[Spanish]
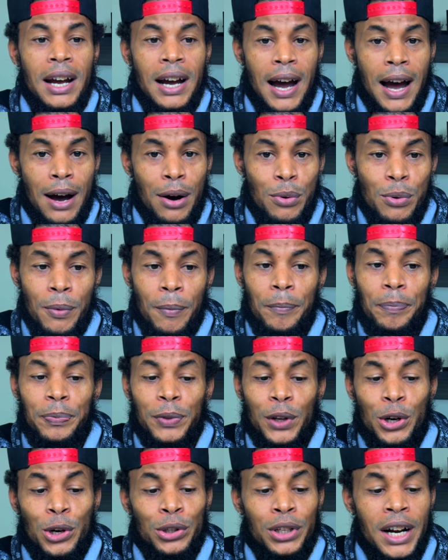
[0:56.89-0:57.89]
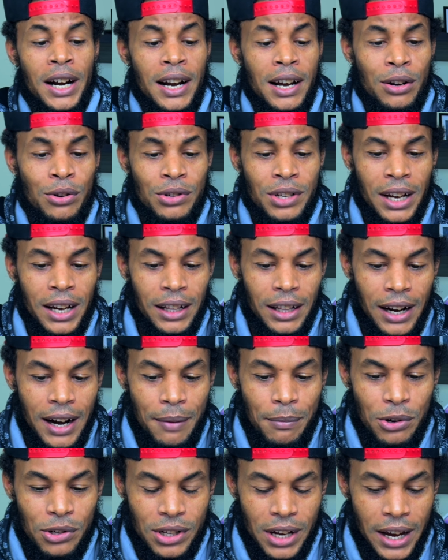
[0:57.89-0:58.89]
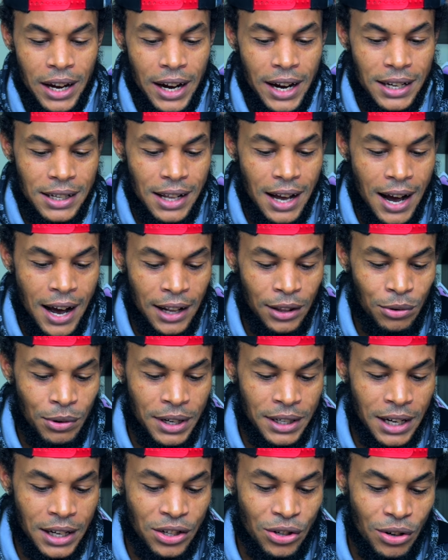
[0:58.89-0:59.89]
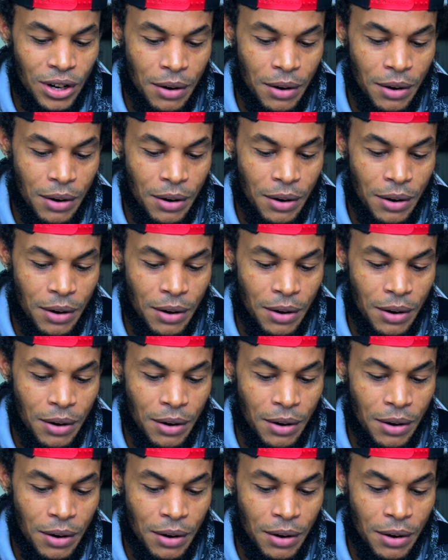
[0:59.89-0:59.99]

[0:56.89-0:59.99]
aún. Otra de las cosas que tenemos en esta actualización,